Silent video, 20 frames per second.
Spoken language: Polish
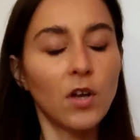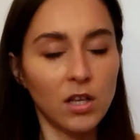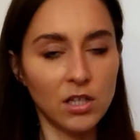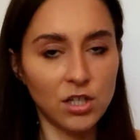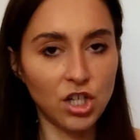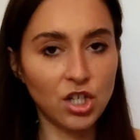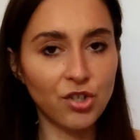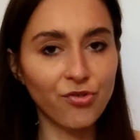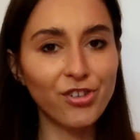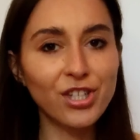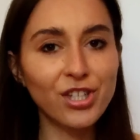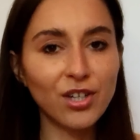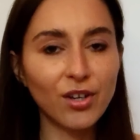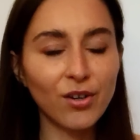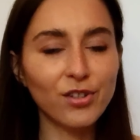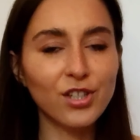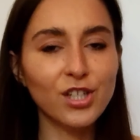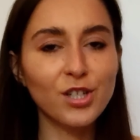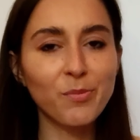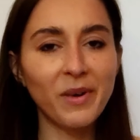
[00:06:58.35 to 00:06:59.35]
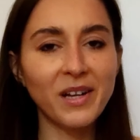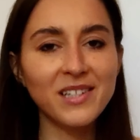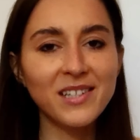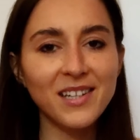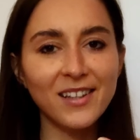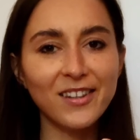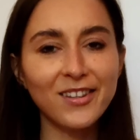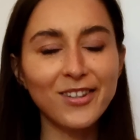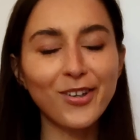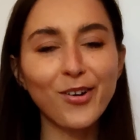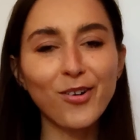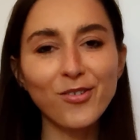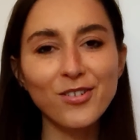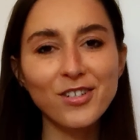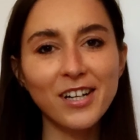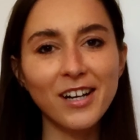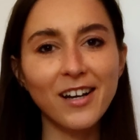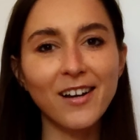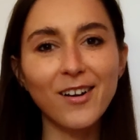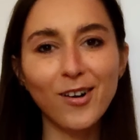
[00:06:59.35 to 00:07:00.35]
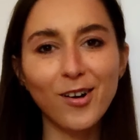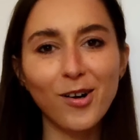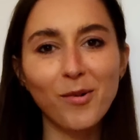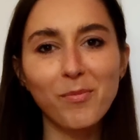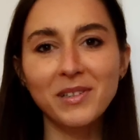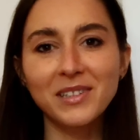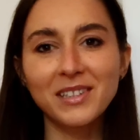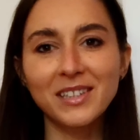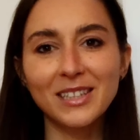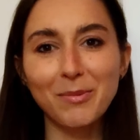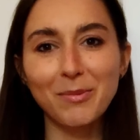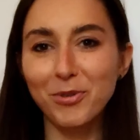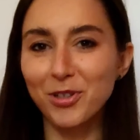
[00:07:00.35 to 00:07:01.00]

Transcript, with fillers: rzeczywiście otrzymacie to, czego będziecie